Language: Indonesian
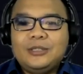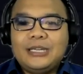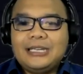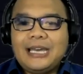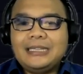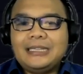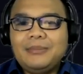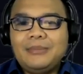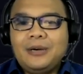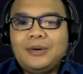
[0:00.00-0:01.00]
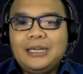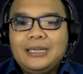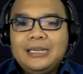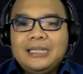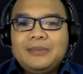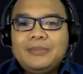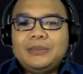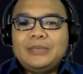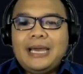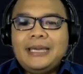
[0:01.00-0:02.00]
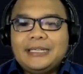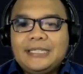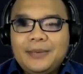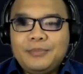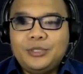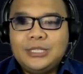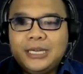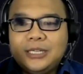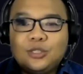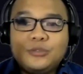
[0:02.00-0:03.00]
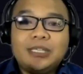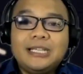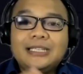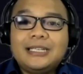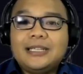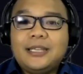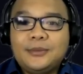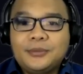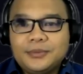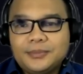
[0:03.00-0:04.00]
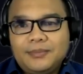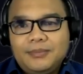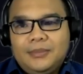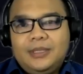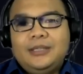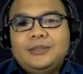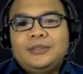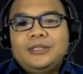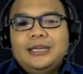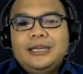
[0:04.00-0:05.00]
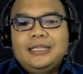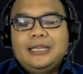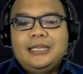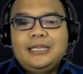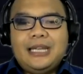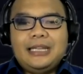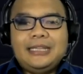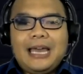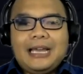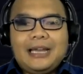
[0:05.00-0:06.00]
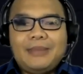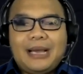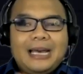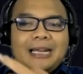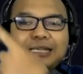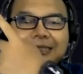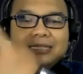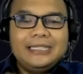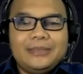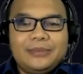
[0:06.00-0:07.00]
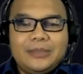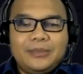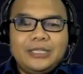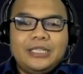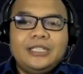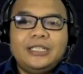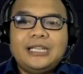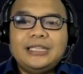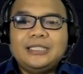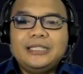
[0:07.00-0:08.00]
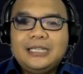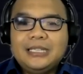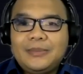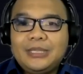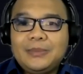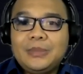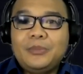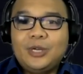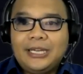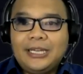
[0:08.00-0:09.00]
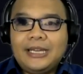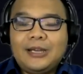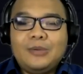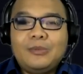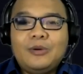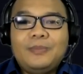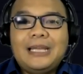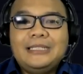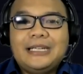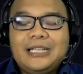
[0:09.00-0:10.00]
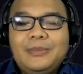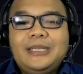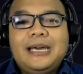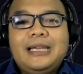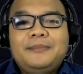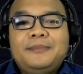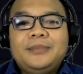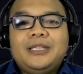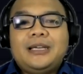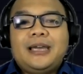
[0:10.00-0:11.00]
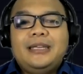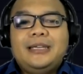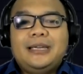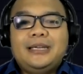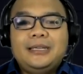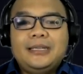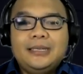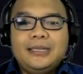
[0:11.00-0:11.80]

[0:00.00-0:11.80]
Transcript: situ kelihatan bahwa teman-teman akhirnya punya soft skill tertentu gitu. Jadi nanti akan mengarah ke sini teman-teman. Jadi nanti teman-teman boleh ya kalau mau pelajari lebih dalam terkait dengan